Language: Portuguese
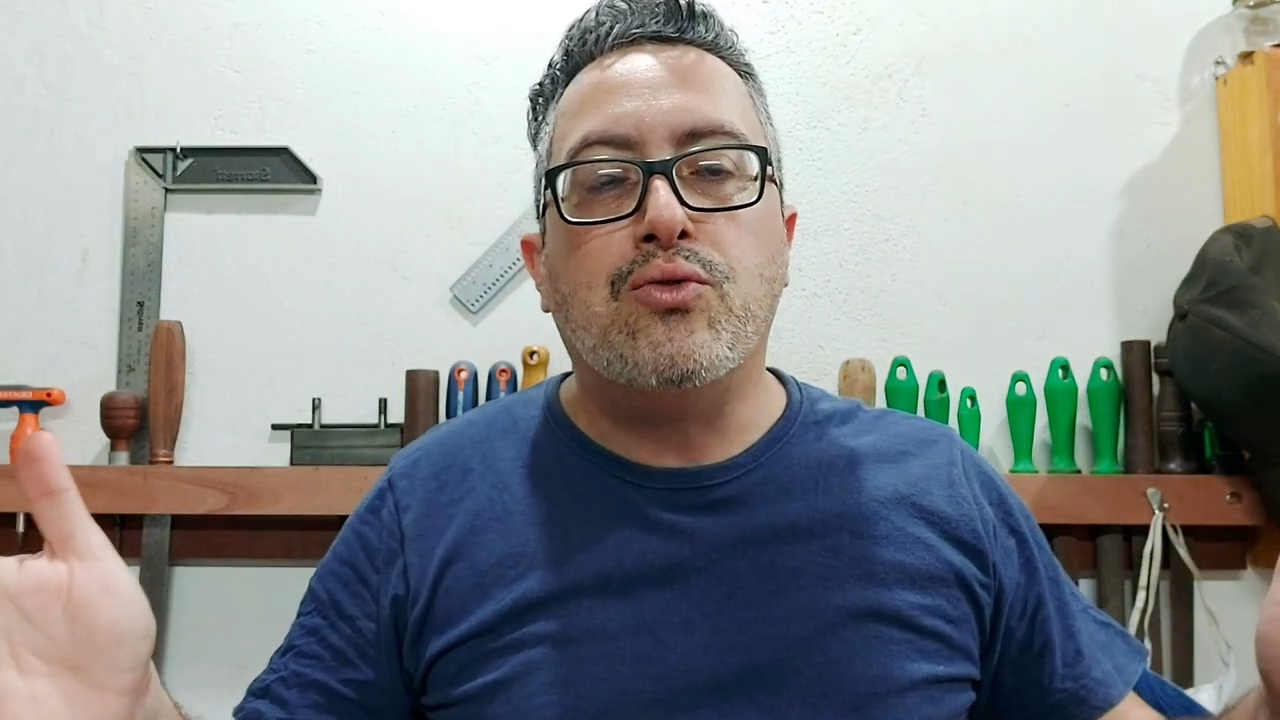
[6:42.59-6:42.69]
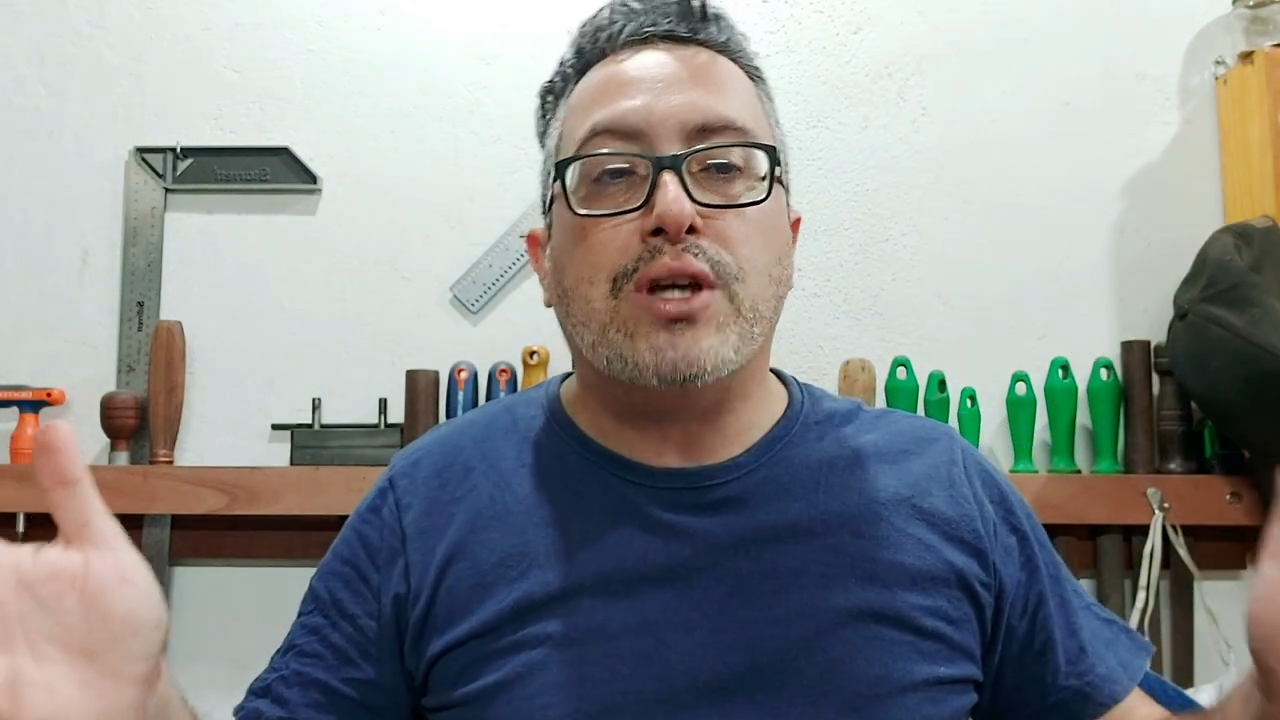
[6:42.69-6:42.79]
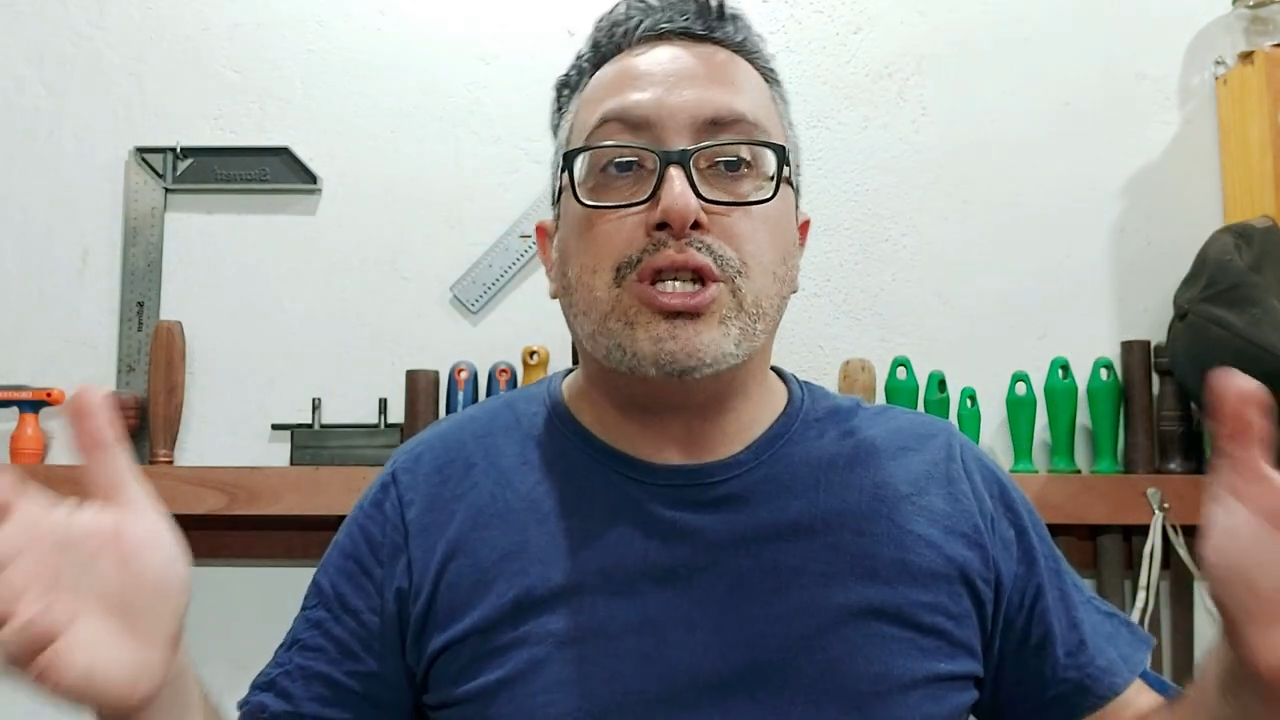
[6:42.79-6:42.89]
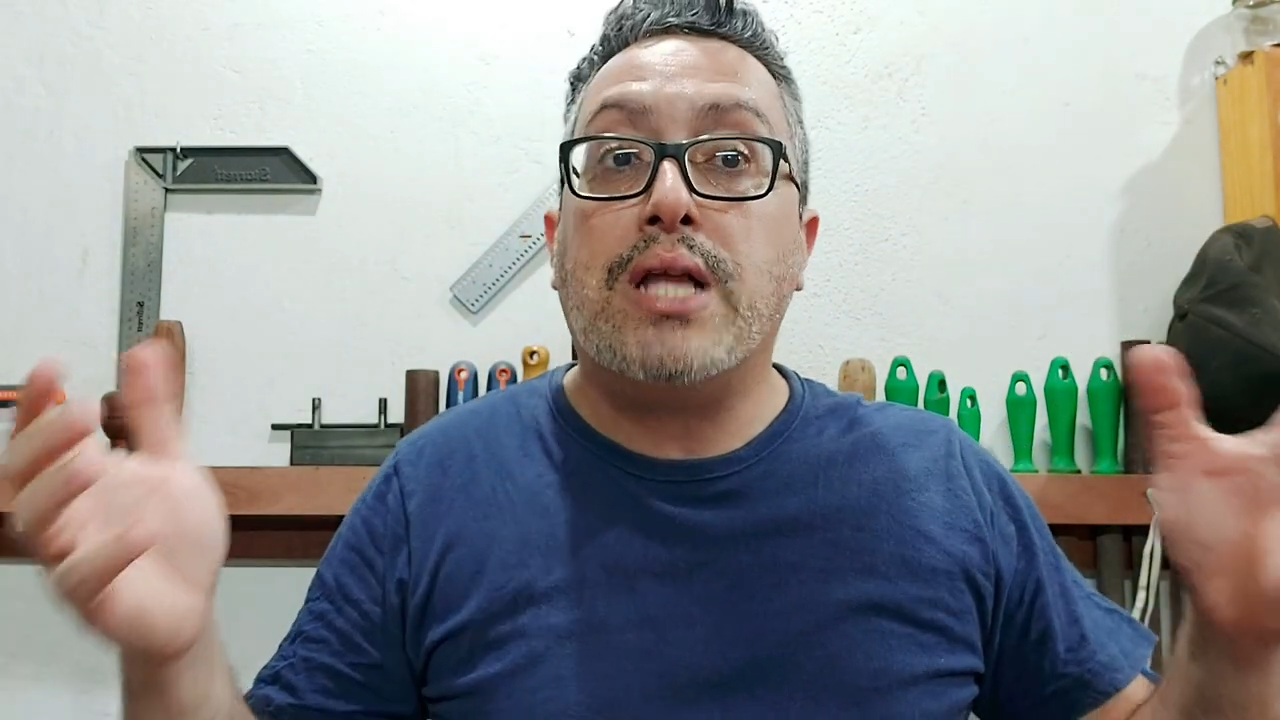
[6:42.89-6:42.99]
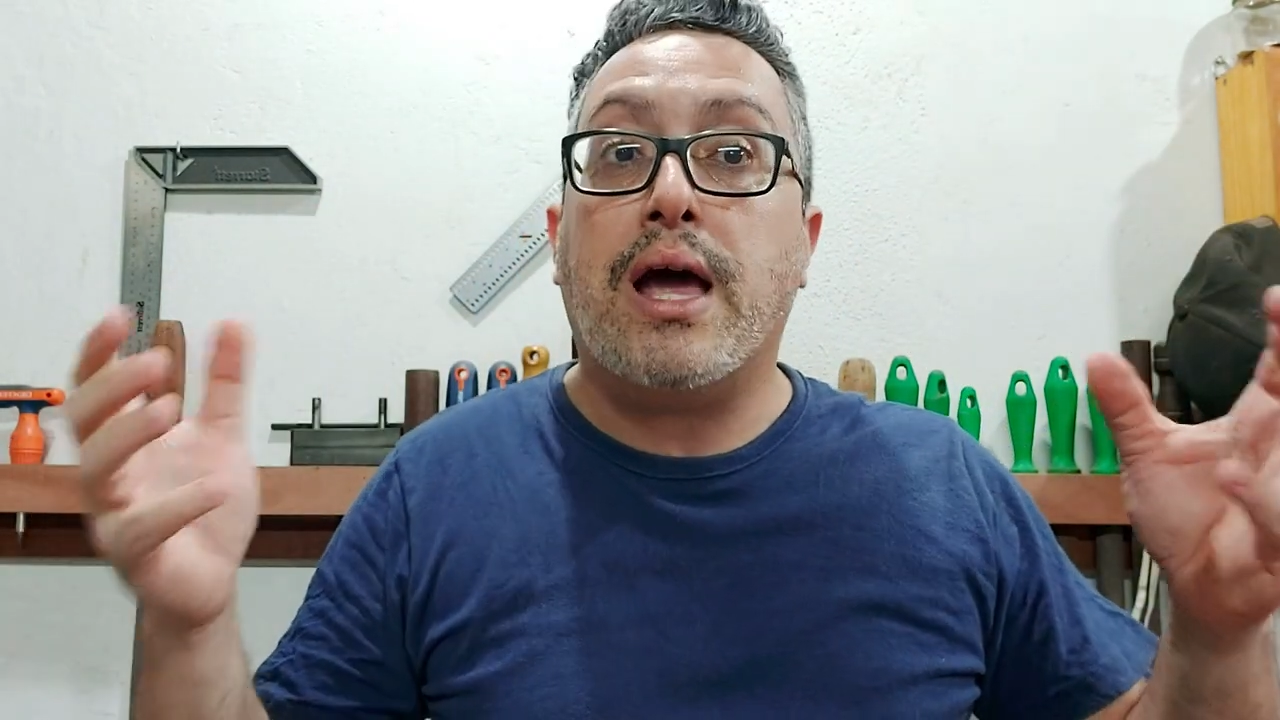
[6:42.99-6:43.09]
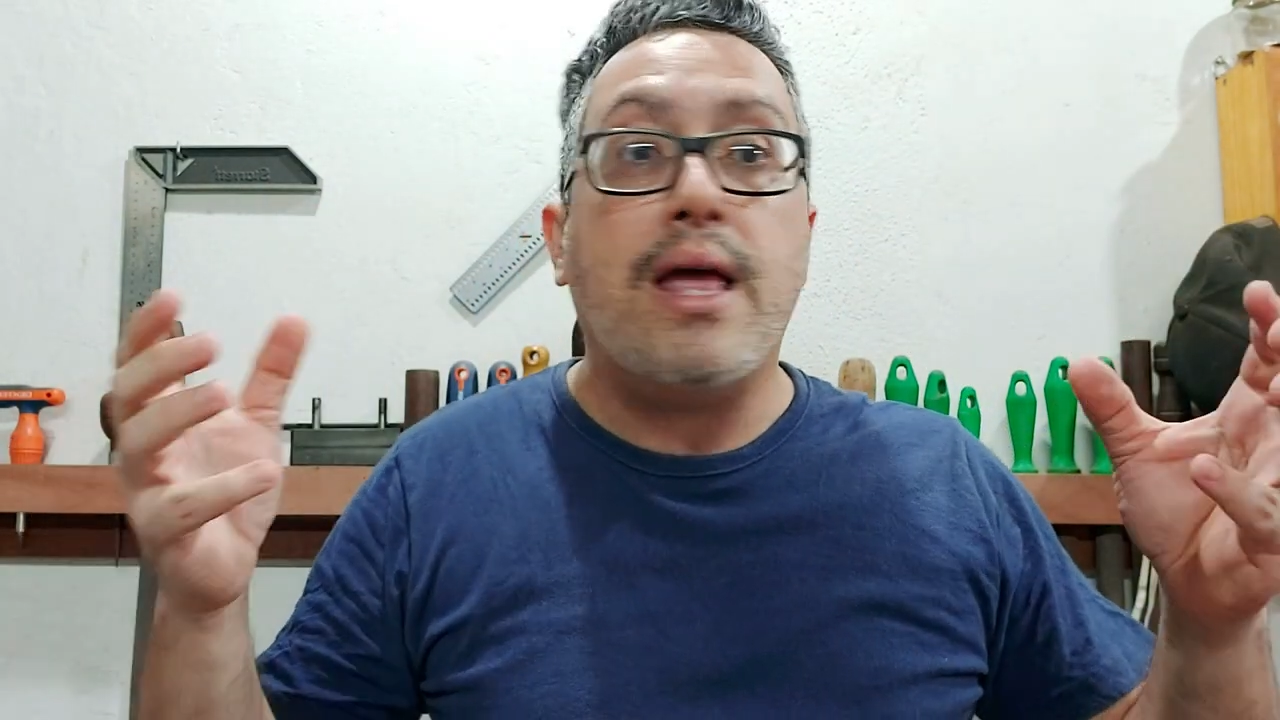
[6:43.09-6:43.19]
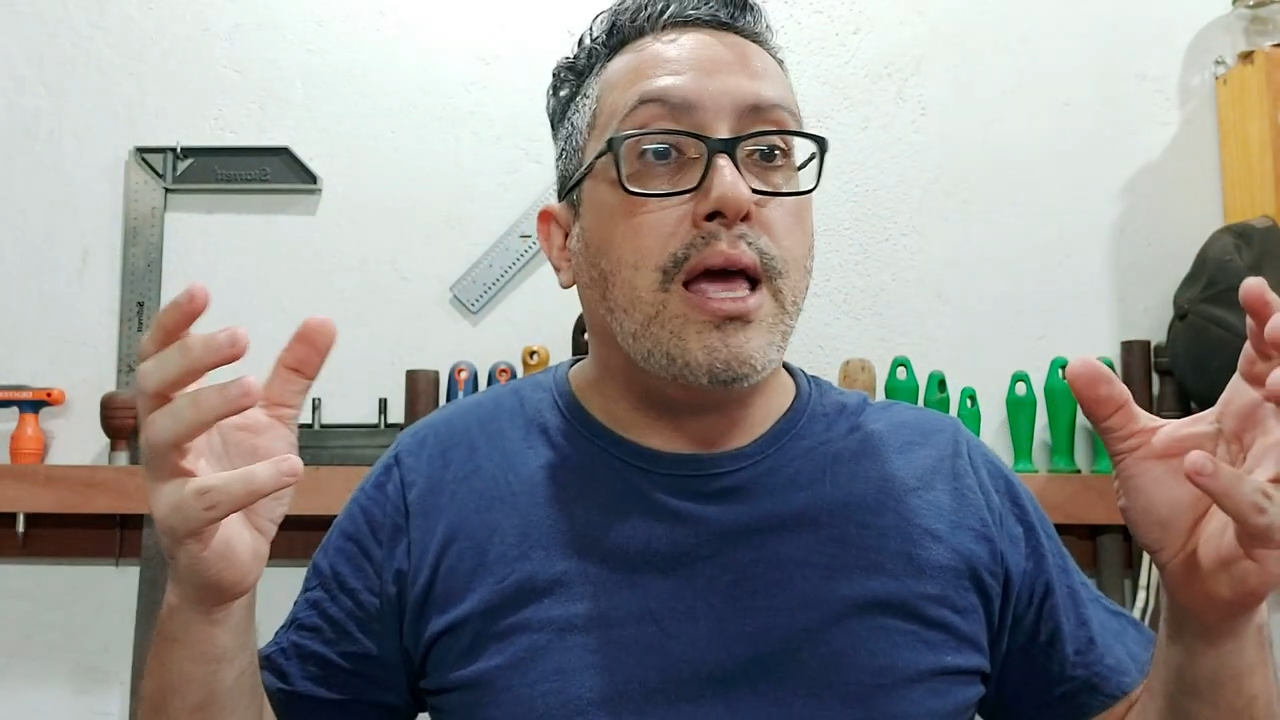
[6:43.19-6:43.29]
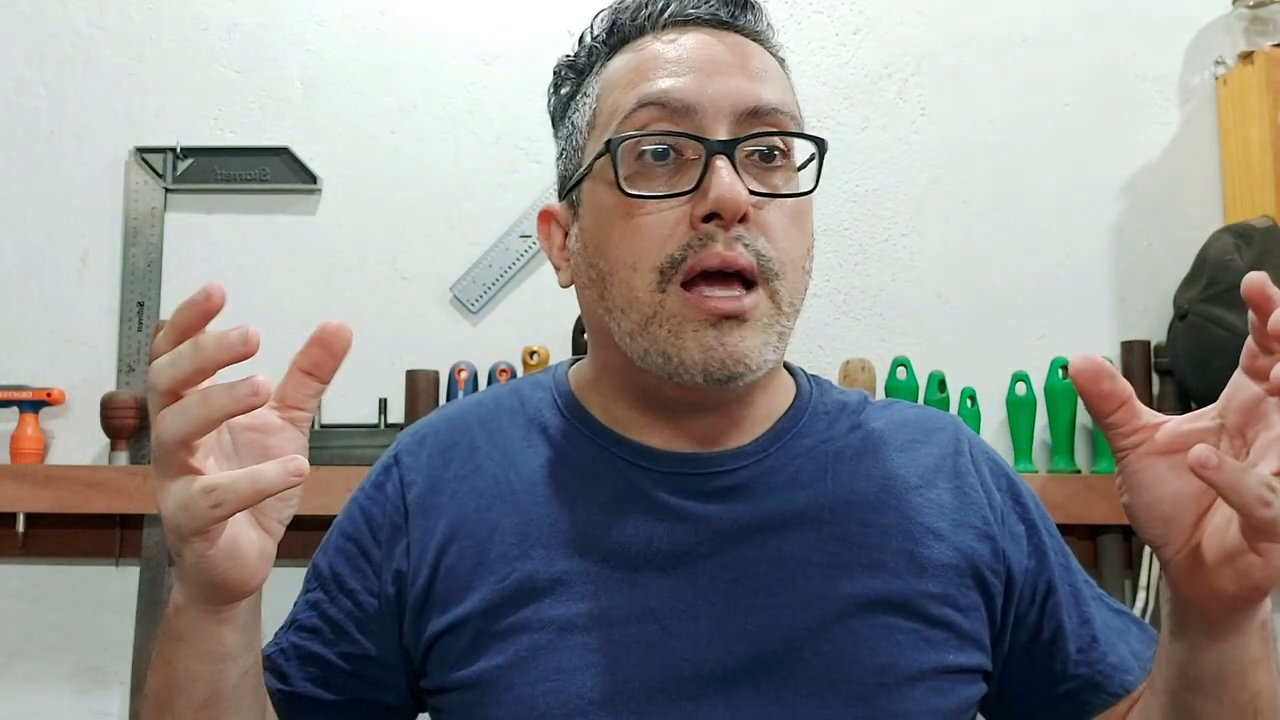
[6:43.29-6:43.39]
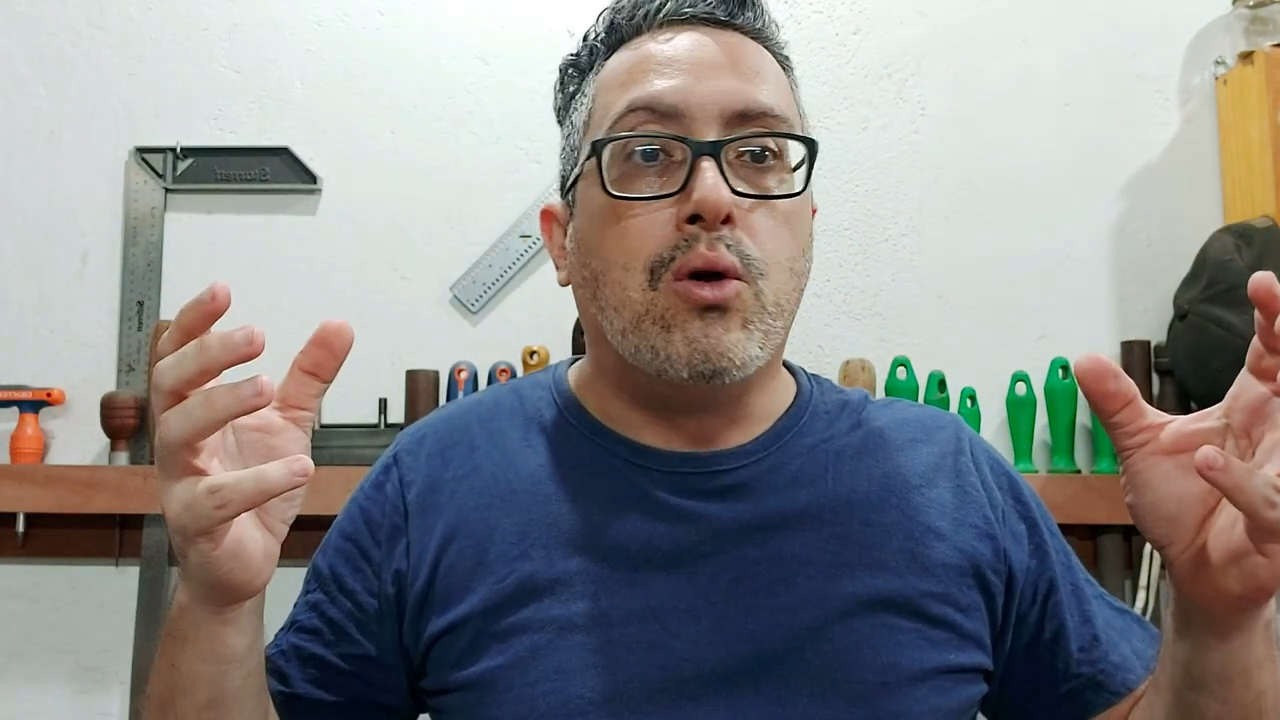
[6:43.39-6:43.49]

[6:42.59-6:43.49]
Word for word: vai te dar